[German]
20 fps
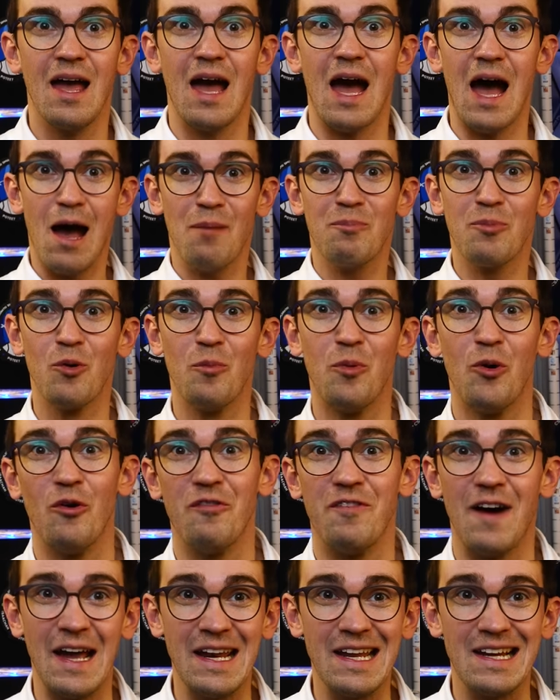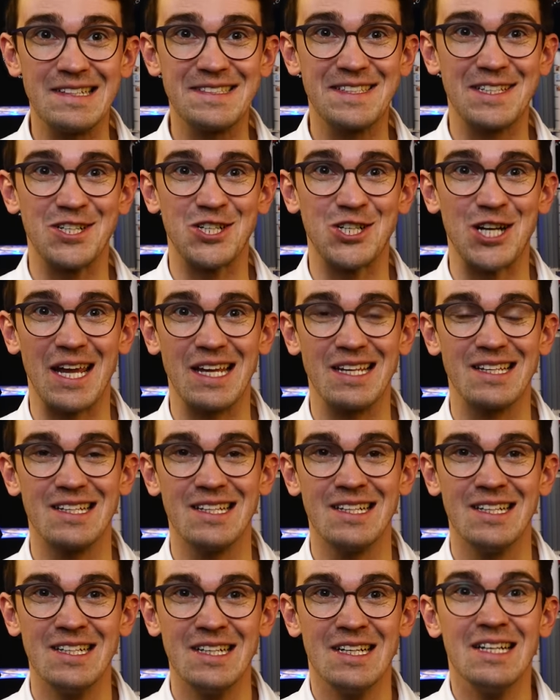Apropos
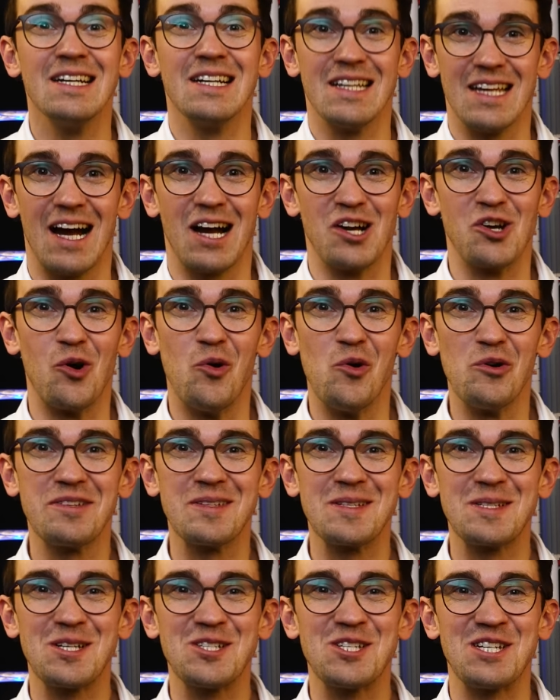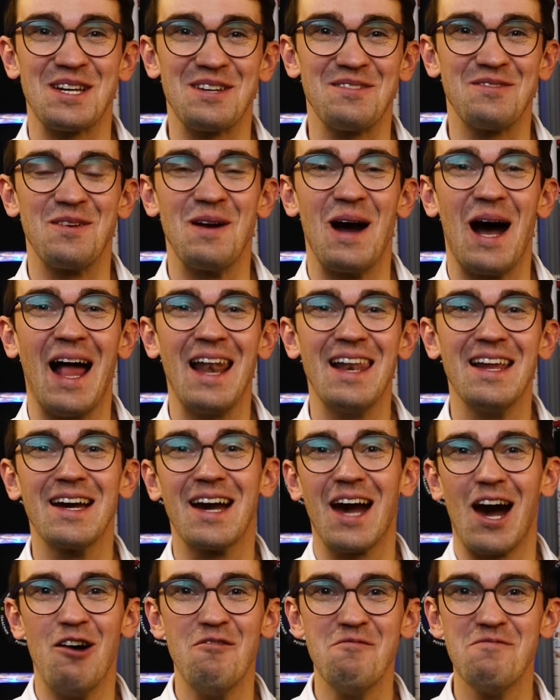Weihnachtsgeschenke, ja, großes Geschenk für alle
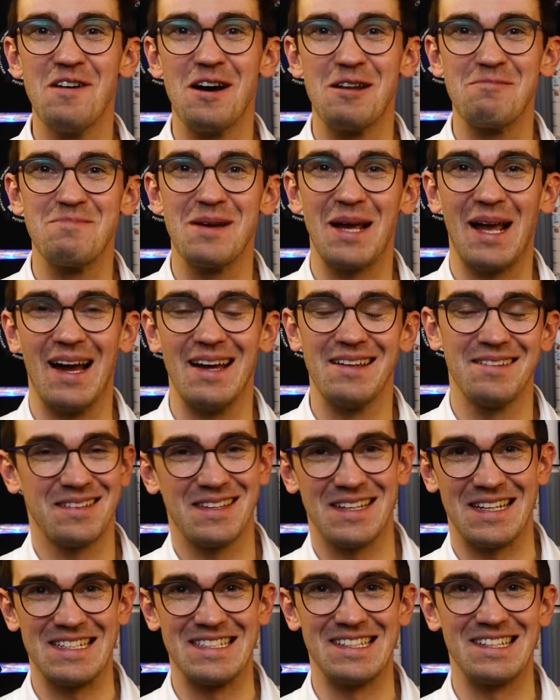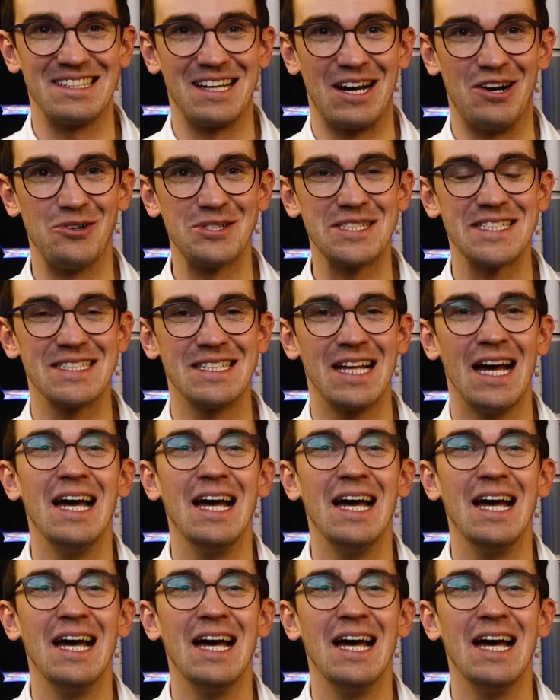Raumfahrtbegeisterten da draußen.